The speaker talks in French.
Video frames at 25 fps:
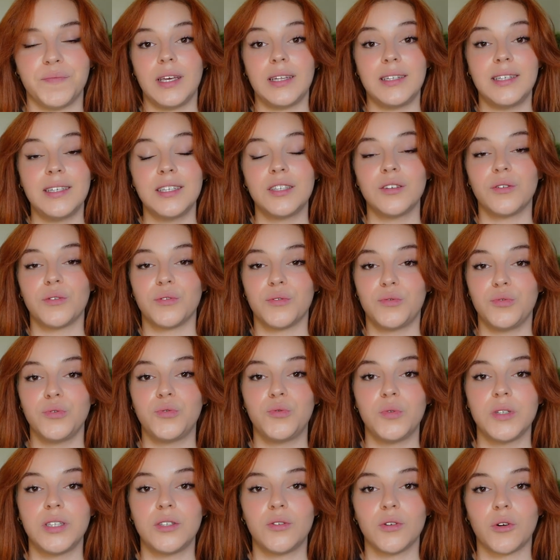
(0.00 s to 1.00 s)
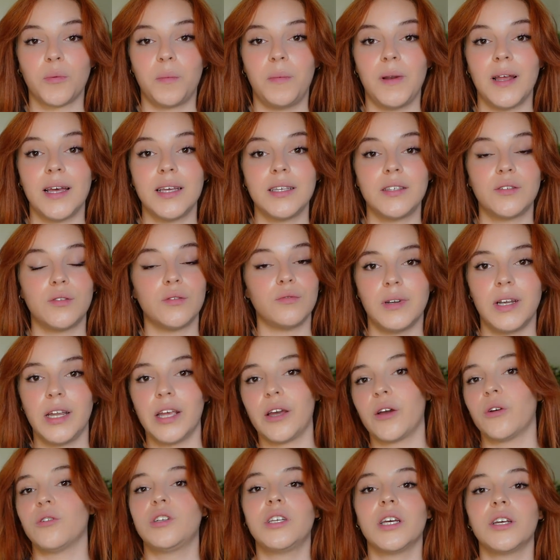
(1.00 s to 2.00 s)
Eddie se rend tout de suite sur place,
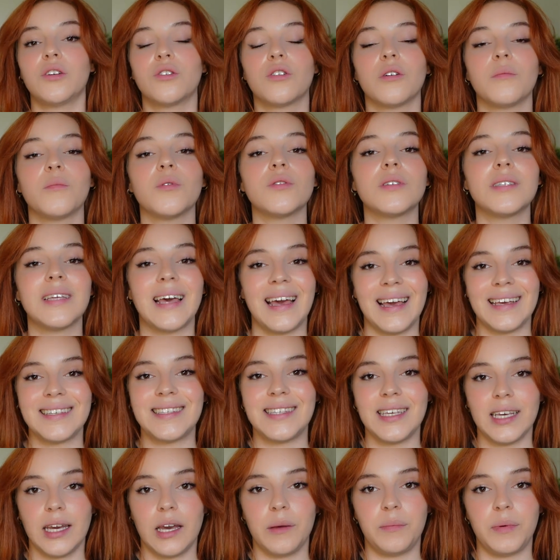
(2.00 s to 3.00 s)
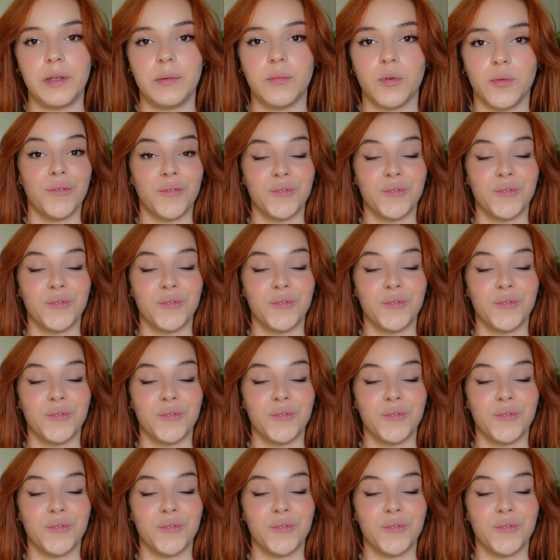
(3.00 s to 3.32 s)
les recherches commencent assez rapidement.